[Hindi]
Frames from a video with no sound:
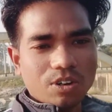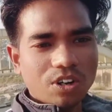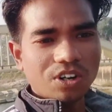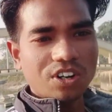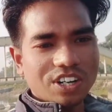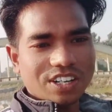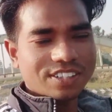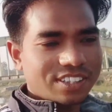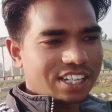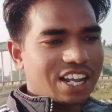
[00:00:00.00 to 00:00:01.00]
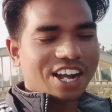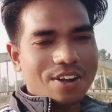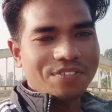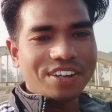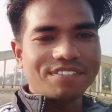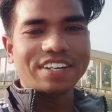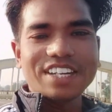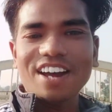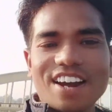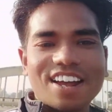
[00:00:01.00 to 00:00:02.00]
और यहाँ काफ़ी
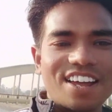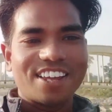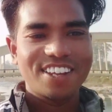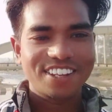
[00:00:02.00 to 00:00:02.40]
मज़ा आ रहा है